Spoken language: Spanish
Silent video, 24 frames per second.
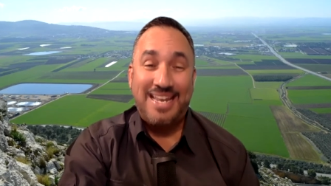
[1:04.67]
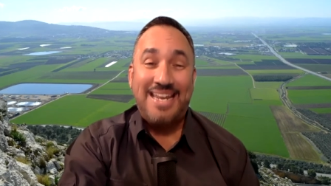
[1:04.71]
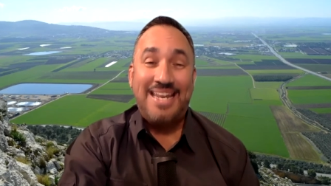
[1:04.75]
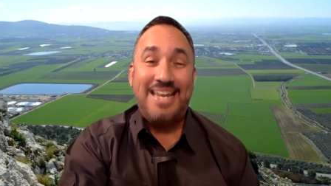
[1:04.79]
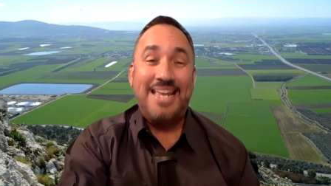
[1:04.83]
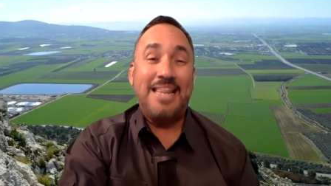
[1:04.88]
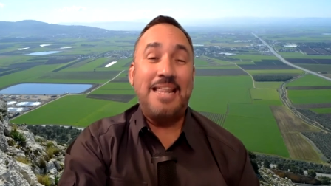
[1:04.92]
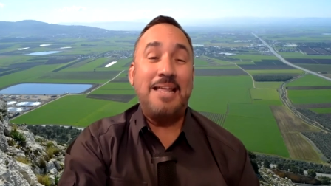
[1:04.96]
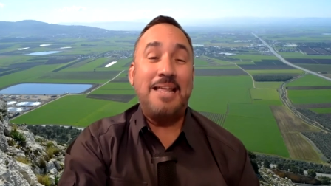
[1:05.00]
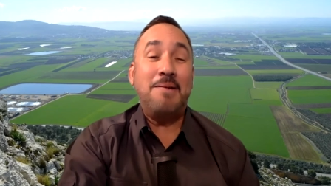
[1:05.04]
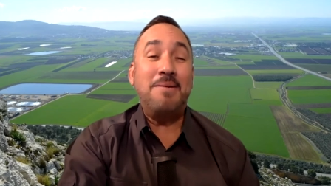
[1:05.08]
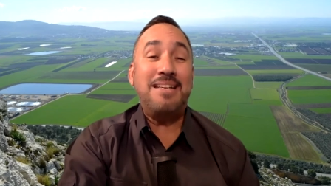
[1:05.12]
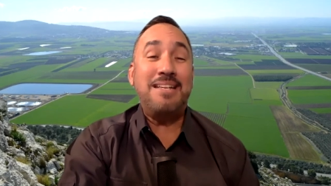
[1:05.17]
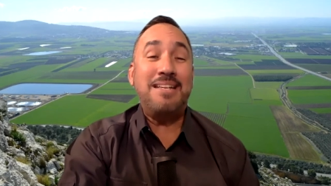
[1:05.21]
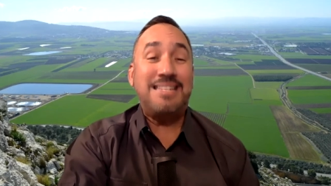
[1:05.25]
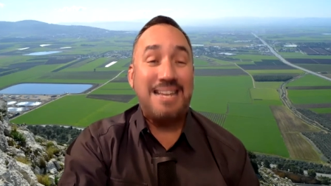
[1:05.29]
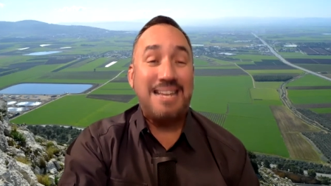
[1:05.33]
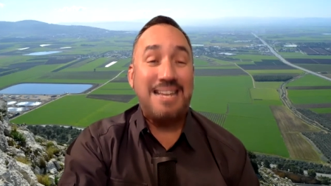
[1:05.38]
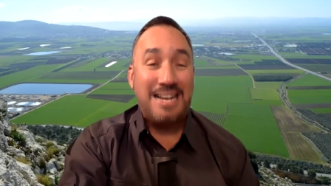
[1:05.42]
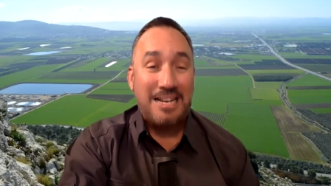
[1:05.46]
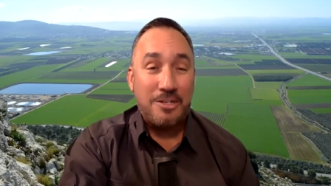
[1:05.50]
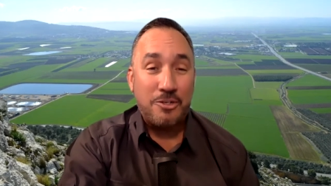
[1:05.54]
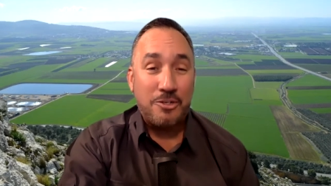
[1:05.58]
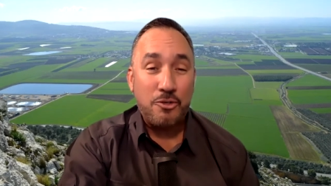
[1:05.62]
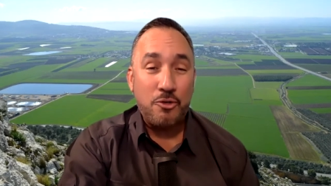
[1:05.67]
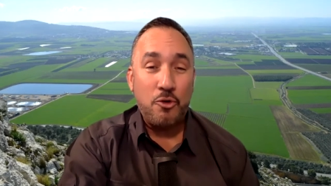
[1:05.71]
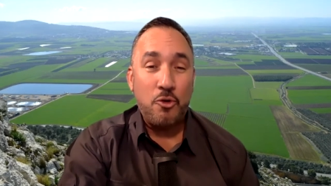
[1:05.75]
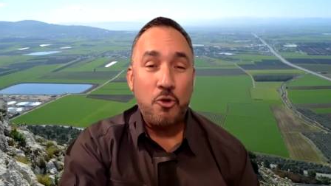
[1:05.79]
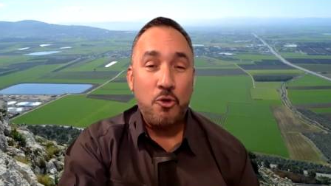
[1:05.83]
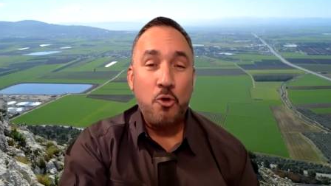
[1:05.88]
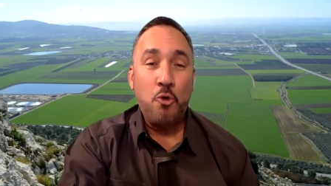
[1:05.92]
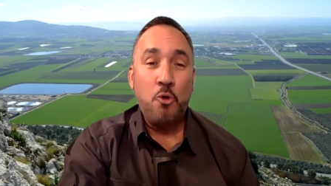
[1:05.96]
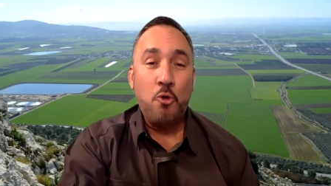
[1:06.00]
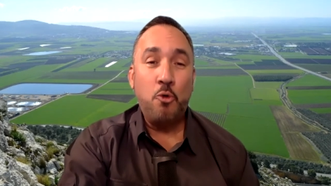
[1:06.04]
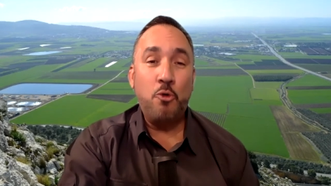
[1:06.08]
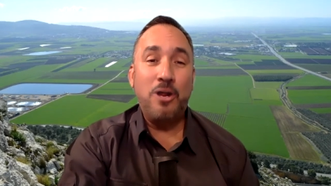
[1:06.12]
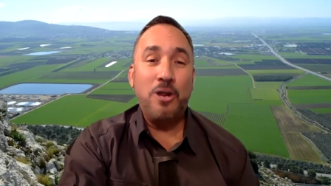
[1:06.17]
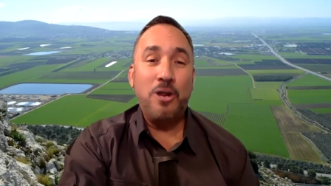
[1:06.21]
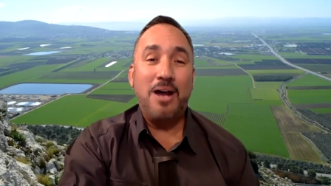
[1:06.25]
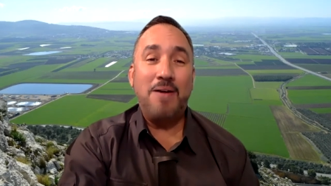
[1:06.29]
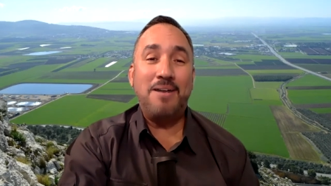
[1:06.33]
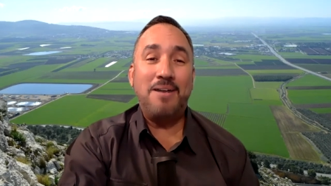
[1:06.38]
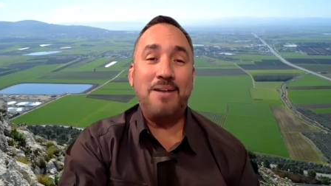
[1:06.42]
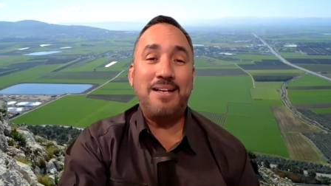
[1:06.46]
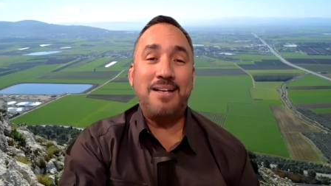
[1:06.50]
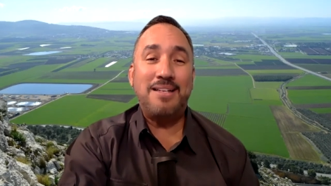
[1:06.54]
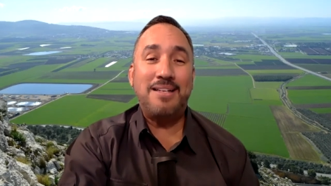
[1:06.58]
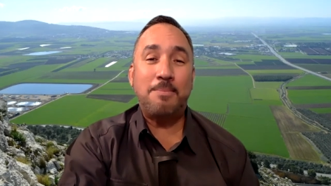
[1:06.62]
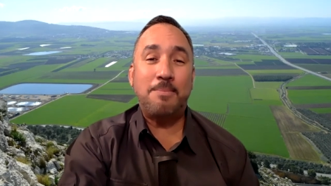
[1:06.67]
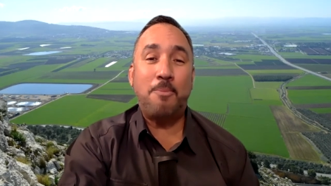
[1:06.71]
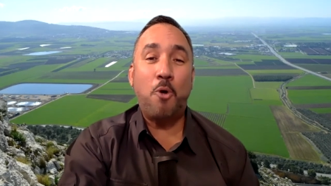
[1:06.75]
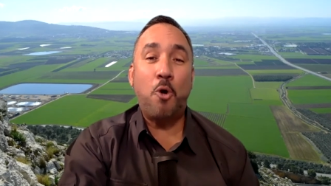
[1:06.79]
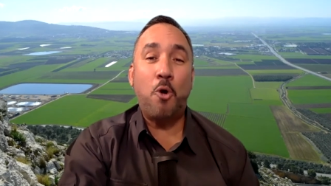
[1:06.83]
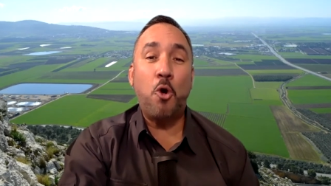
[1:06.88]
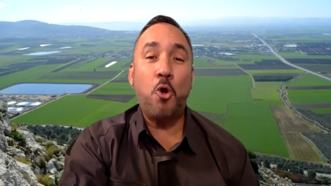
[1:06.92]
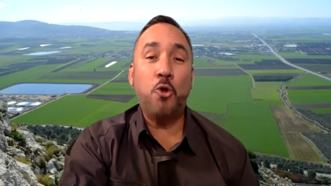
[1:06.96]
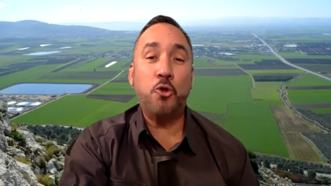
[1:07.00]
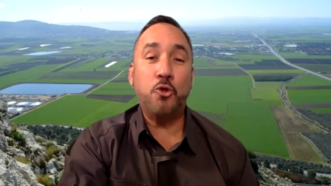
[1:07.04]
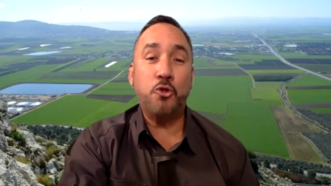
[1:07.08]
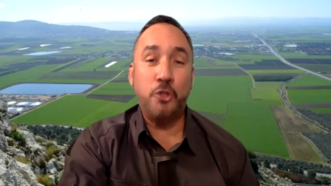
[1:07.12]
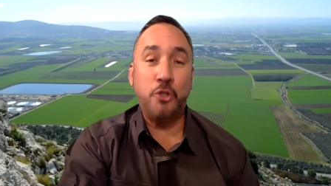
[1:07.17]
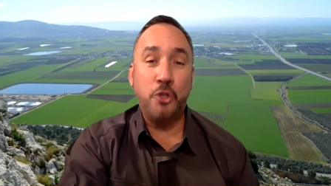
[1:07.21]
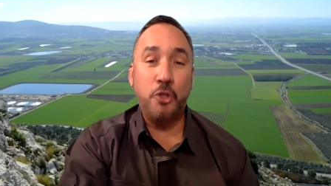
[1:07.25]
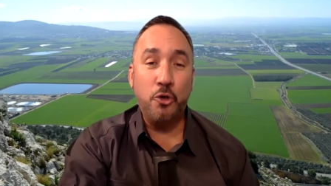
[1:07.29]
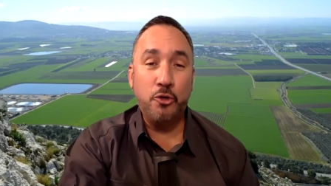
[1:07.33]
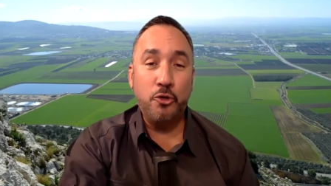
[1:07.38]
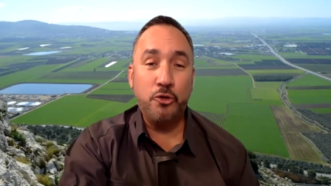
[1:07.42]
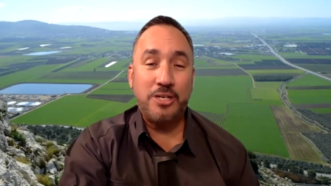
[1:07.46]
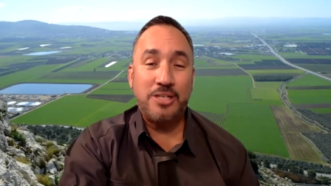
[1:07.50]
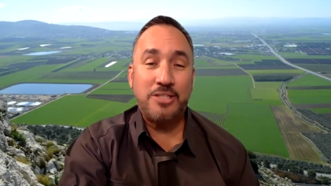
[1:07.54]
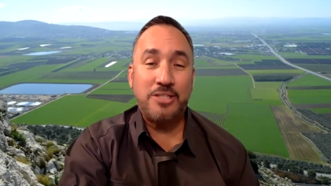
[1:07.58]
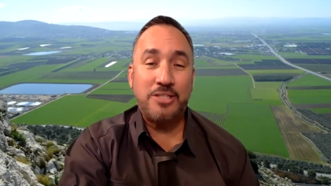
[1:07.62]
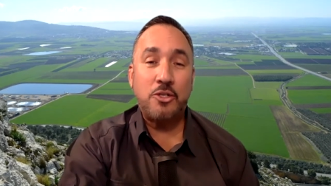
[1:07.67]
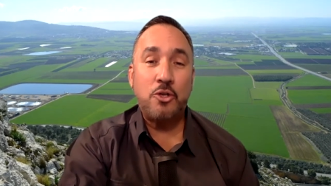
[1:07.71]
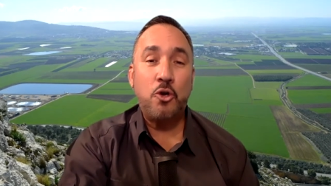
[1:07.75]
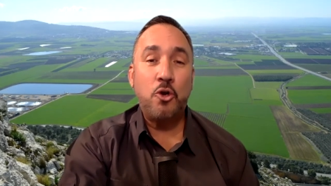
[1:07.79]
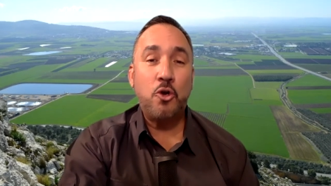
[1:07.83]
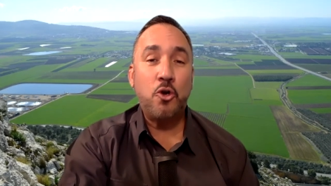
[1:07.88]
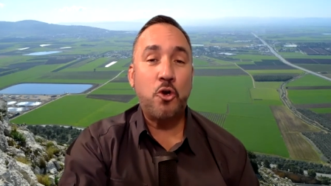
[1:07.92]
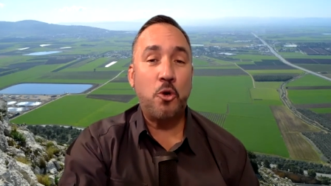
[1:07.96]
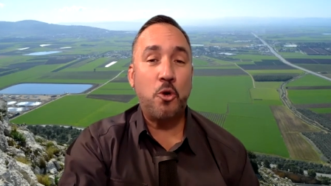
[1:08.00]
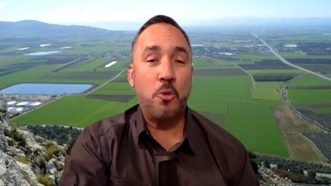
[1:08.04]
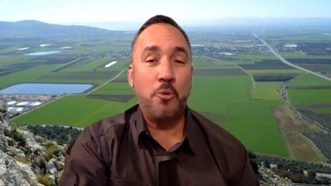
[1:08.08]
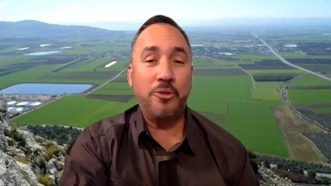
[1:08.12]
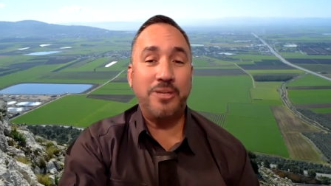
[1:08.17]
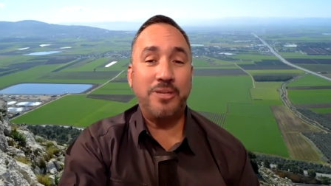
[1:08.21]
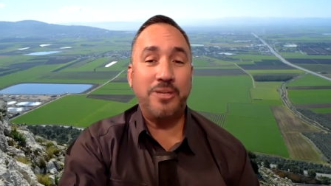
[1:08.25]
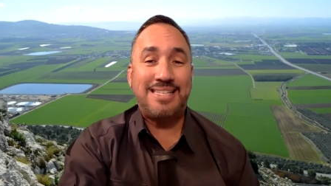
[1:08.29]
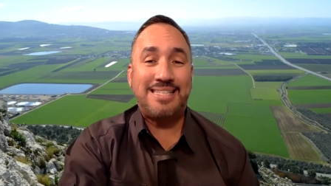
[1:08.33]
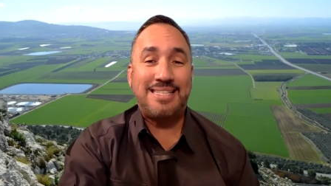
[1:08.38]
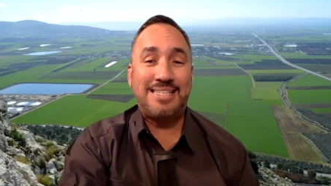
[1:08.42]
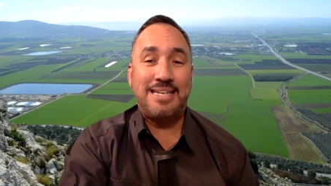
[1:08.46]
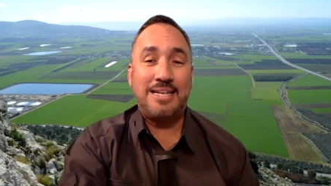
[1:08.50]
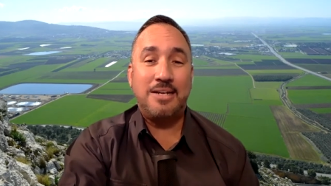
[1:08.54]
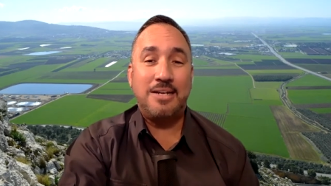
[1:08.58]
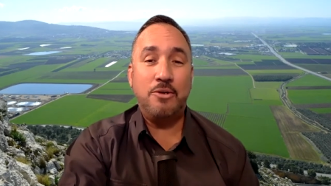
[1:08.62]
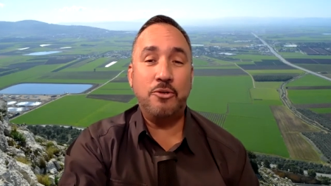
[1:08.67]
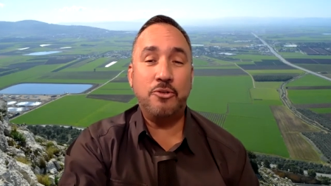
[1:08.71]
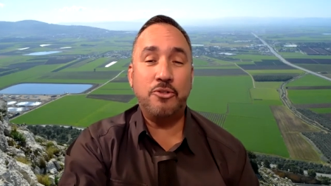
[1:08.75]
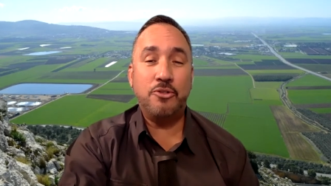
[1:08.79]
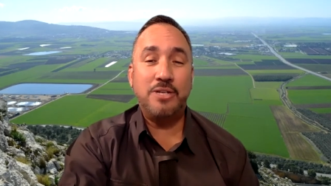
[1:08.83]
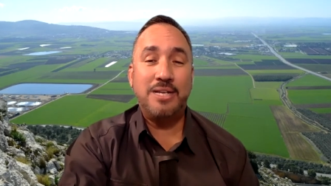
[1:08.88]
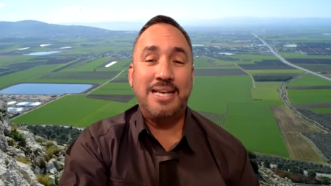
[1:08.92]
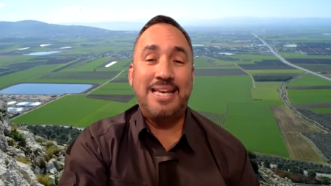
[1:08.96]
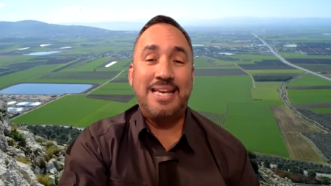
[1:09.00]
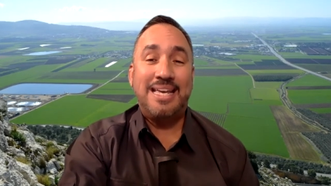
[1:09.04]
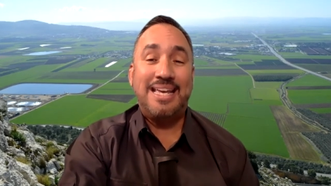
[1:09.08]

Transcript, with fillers: Y además de eso, jurabas por los dioses como testigos